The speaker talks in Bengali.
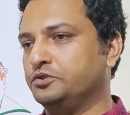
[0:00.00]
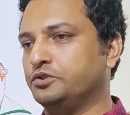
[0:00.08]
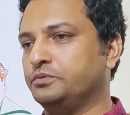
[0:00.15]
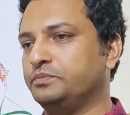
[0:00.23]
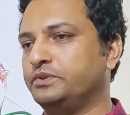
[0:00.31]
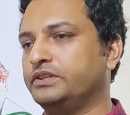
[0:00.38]

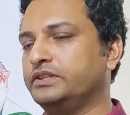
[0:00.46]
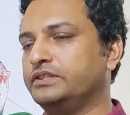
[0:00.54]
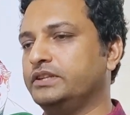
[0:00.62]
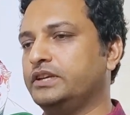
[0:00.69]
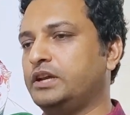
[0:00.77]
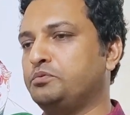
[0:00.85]
জনপ্রিয় একটি
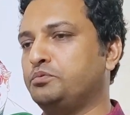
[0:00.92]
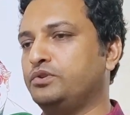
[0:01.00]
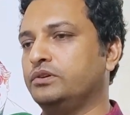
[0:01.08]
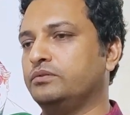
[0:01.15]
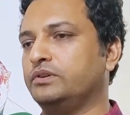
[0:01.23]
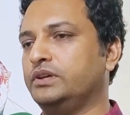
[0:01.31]
চ্যানেল আমি
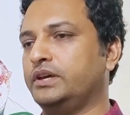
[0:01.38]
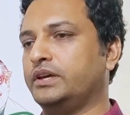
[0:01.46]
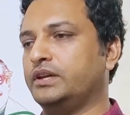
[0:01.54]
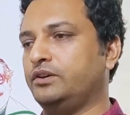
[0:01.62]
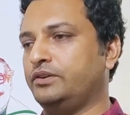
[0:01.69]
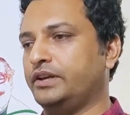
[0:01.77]
মনে করি
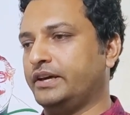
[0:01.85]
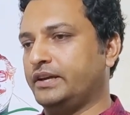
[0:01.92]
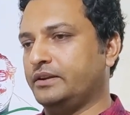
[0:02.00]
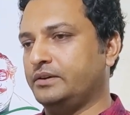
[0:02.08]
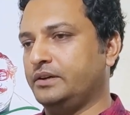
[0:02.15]
এখানে অনেক